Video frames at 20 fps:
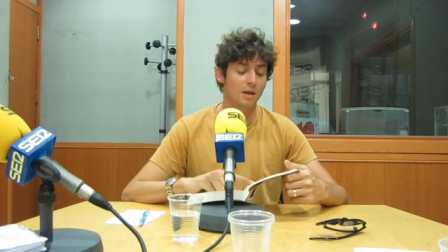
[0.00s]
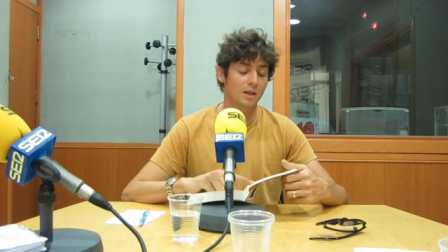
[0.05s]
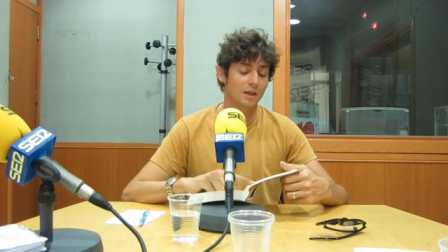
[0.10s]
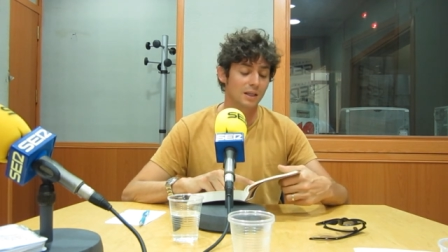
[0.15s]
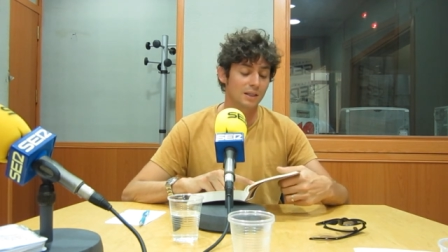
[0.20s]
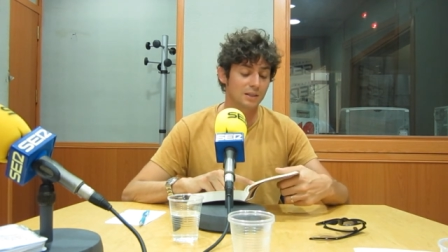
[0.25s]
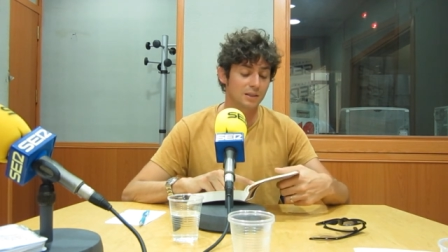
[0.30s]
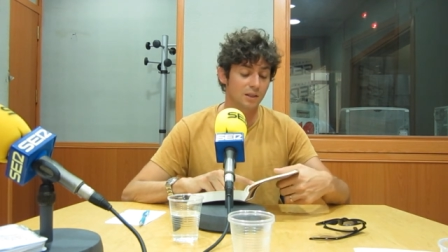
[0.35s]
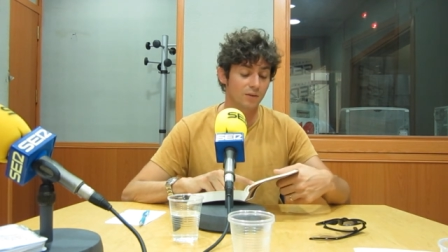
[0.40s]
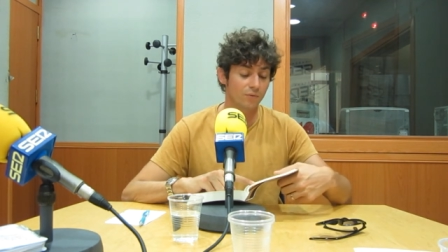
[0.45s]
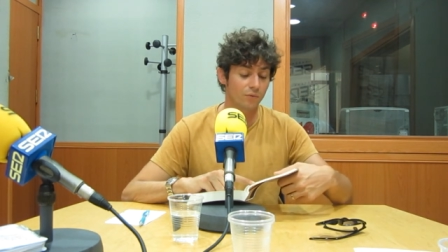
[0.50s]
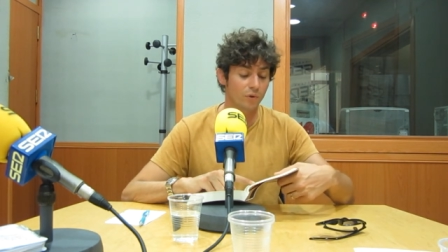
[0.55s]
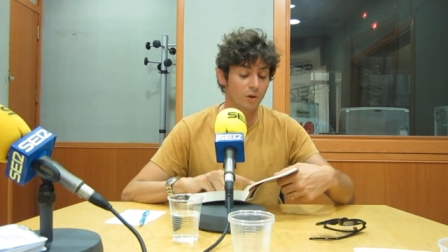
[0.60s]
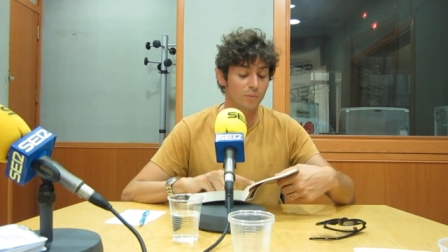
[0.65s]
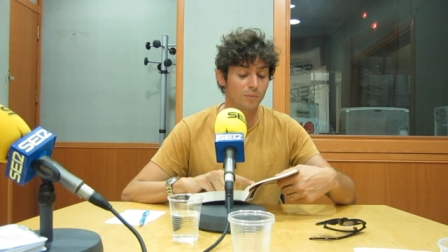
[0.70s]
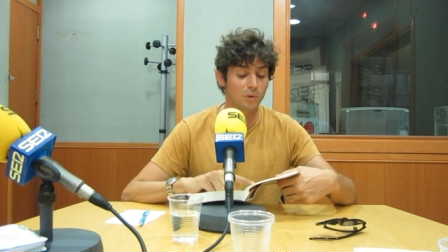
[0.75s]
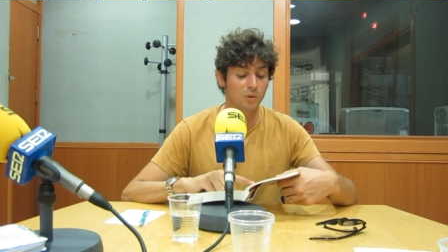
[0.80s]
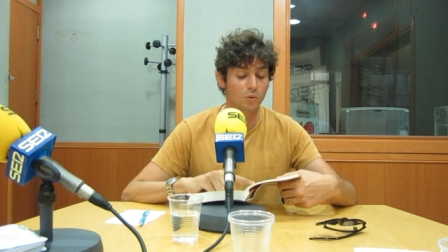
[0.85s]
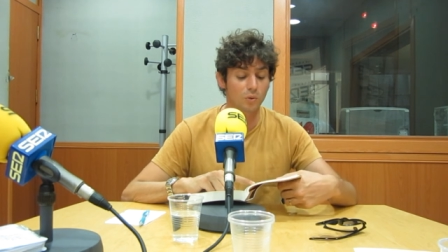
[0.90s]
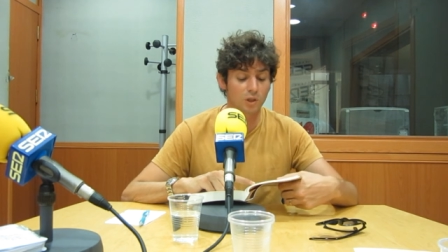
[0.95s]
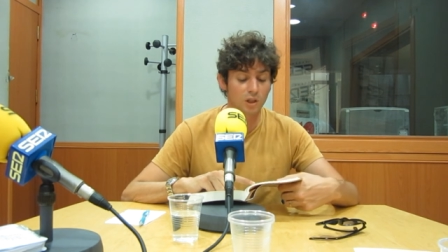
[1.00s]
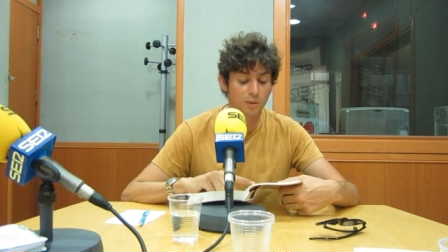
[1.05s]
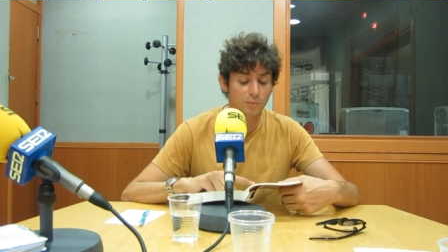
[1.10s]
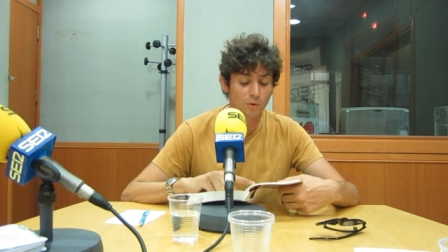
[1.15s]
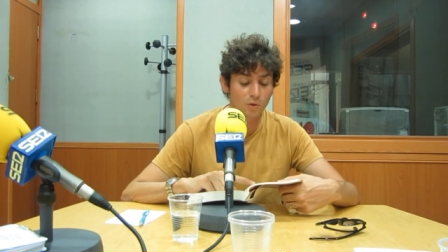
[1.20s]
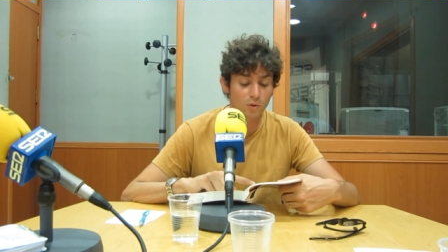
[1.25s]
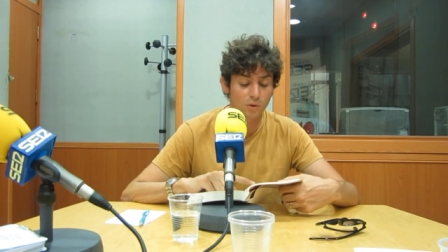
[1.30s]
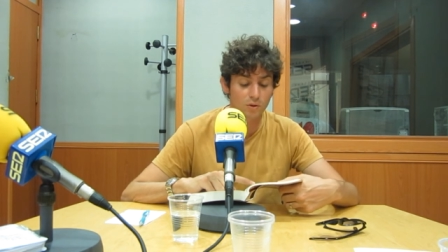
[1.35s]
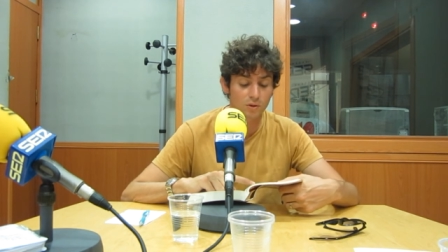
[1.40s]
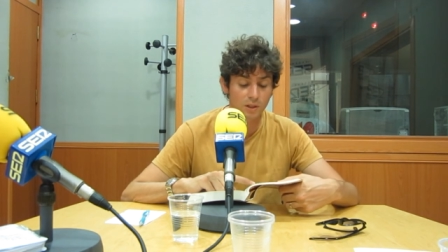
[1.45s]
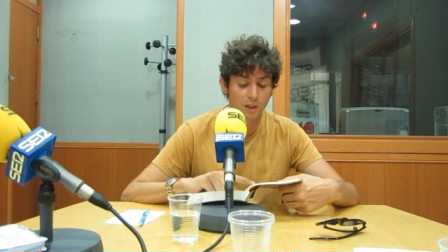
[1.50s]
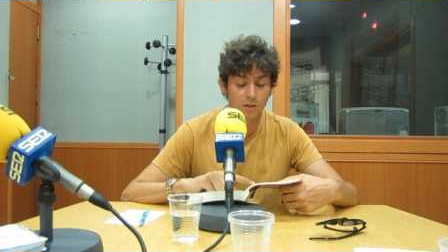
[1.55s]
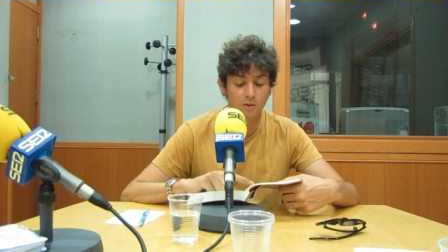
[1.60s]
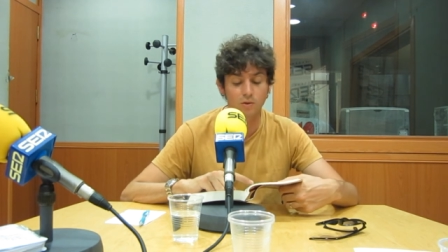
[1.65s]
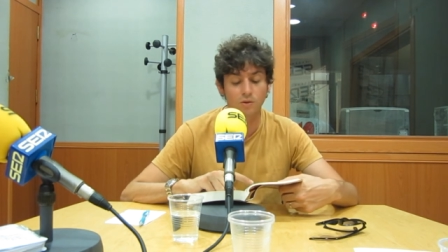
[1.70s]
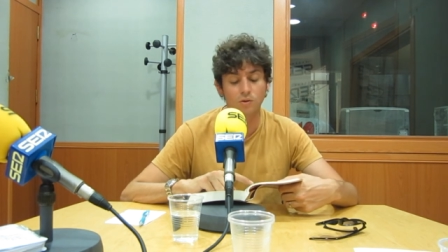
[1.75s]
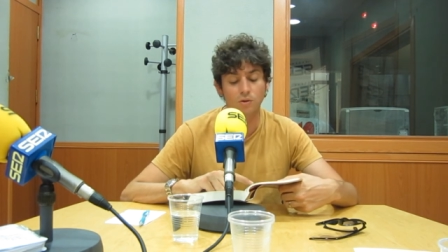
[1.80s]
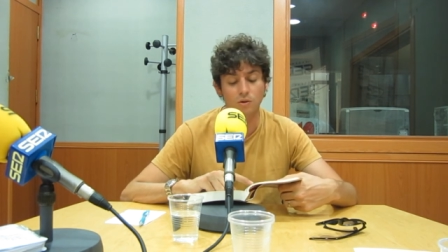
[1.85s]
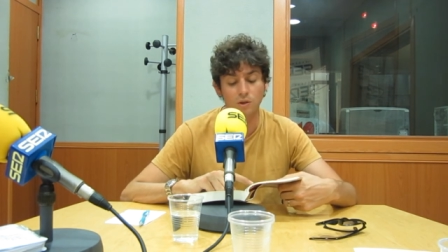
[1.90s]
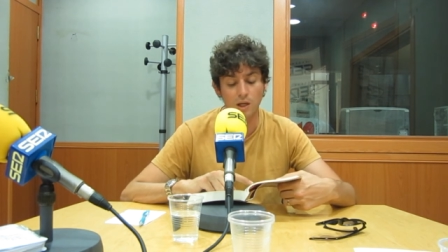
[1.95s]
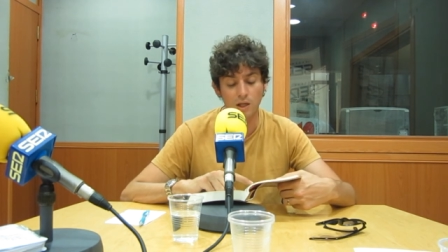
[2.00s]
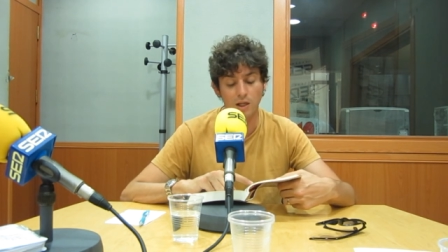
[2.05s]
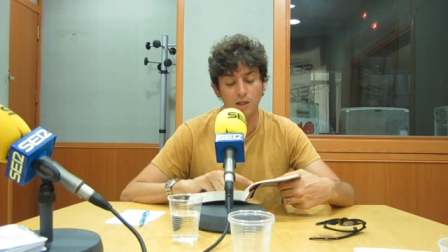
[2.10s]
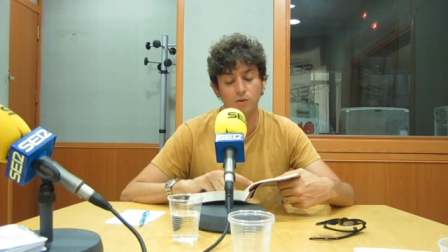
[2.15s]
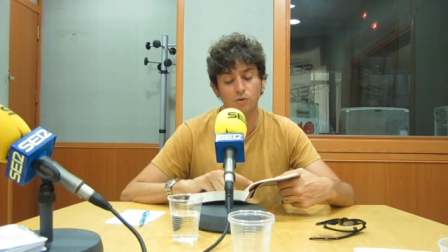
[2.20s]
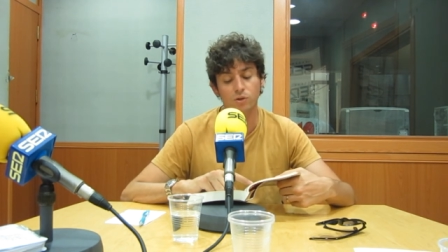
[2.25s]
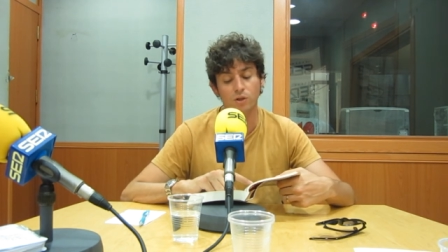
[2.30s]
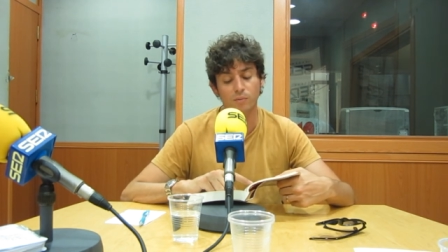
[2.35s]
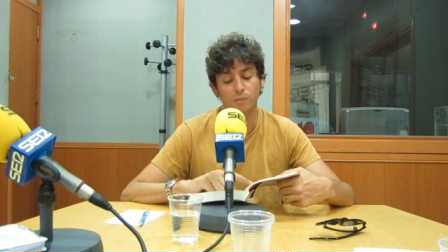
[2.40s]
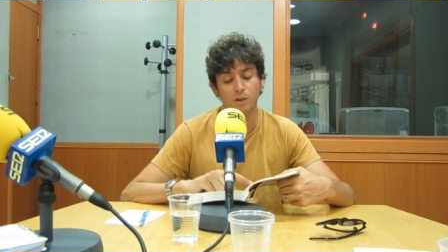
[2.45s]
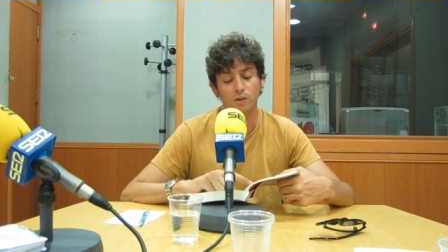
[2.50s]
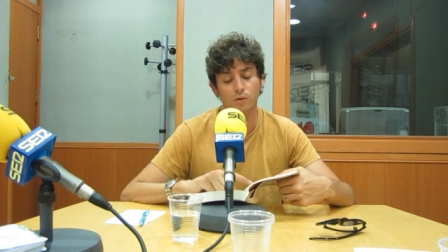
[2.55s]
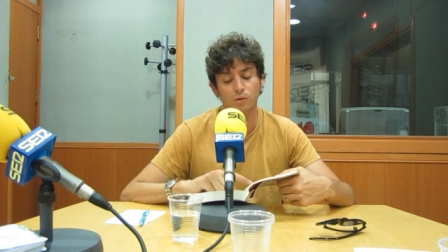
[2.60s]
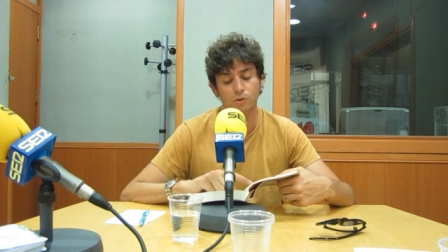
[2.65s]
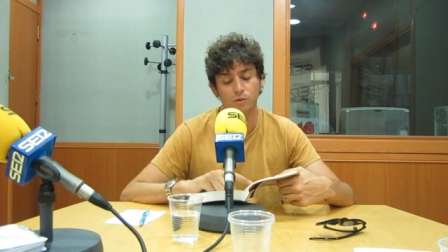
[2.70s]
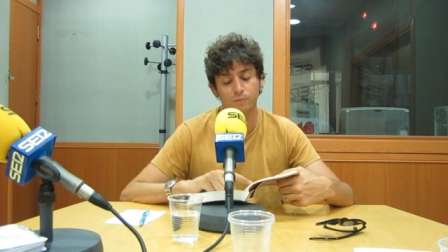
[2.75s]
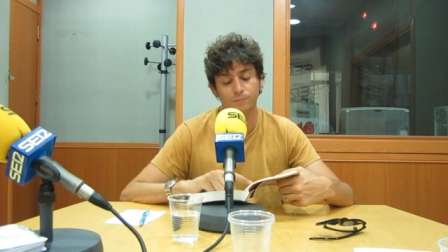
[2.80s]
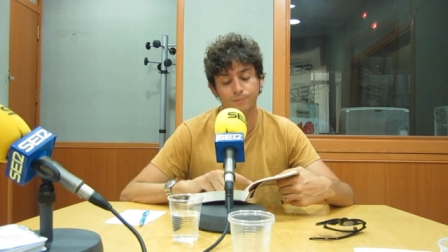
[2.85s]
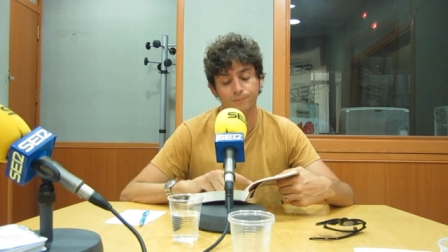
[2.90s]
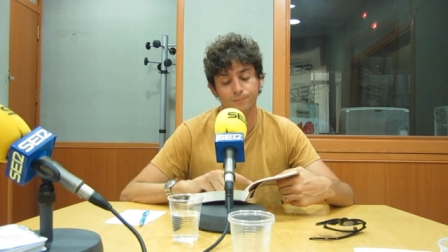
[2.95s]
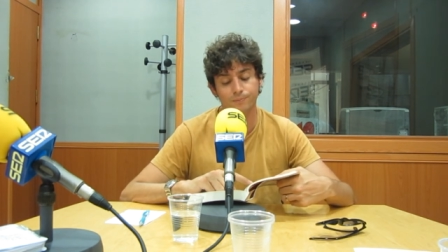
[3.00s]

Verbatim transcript: Este fue mi último contacto con aquellos amigos.